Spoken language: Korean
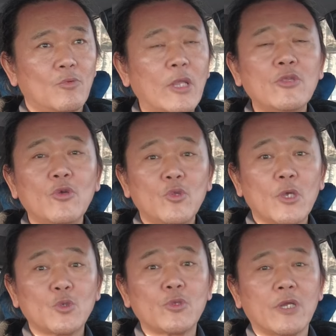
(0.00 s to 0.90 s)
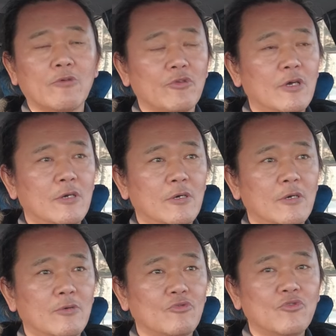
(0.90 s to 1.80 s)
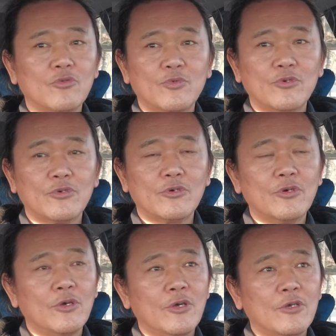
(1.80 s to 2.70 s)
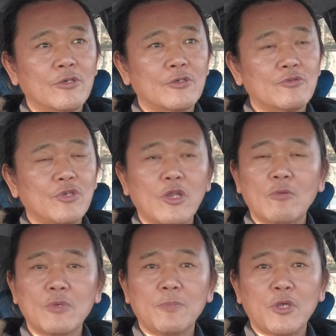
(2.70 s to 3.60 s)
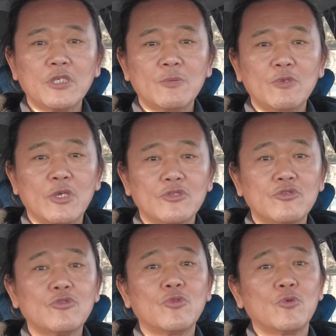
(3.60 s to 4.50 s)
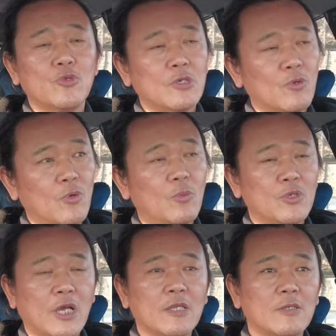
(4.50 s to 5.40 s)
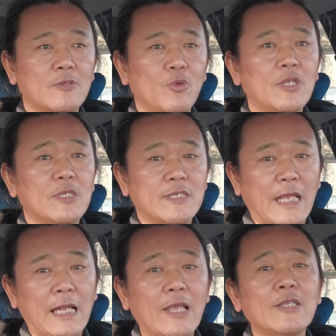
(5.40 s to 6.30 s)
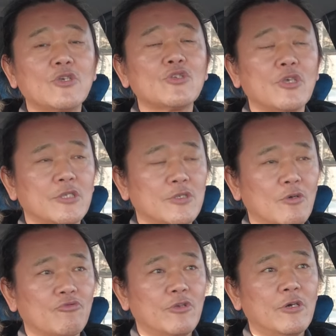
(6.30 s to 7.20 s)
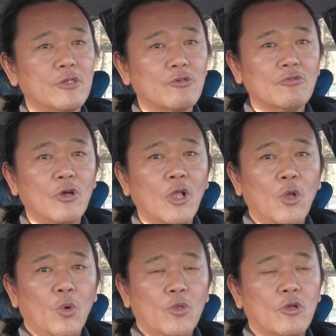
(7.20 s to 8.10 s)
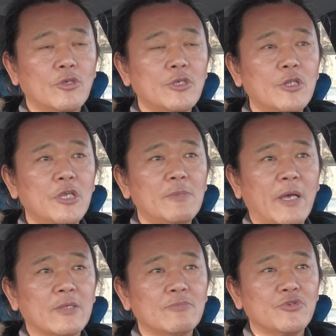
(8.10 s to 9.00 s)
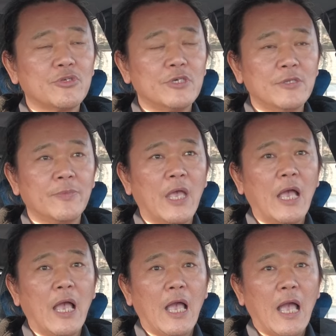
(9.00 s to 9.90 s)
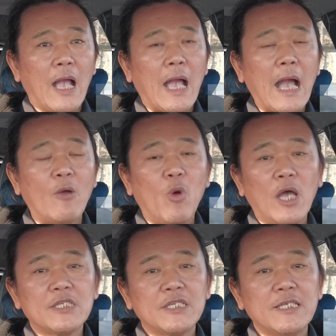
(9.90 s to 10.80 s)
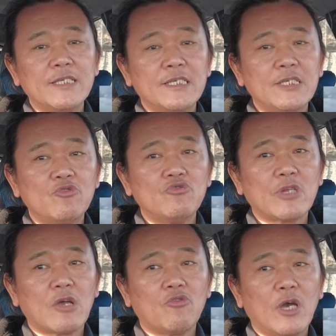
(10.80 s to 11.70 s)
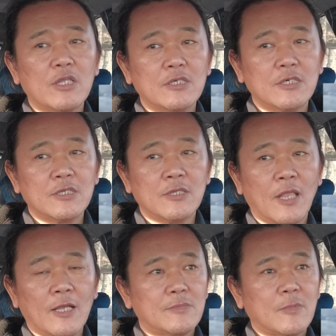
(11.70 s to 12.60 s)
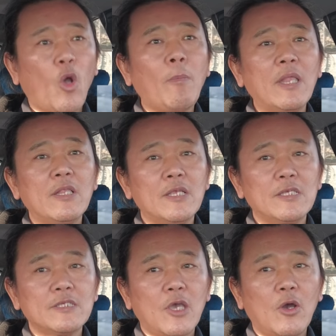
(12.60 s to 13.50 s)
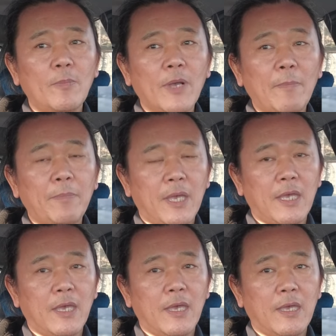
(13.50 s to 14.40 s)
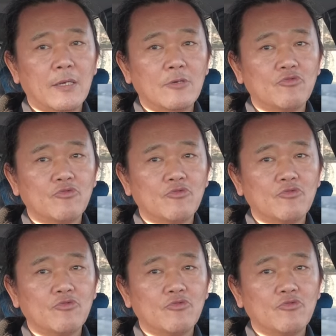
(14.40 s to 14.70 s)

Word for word: 환경이 되게 좋더라고요. 어, 유튜브 촬영 및 편집을 위한 스튜디오도 있고 뭐꽤잘 갖춰져 있었고요. 그리고 오늘 컨설팅을 받은 분은 강화 질시루라고 하는 떡 만들기 체험 카페를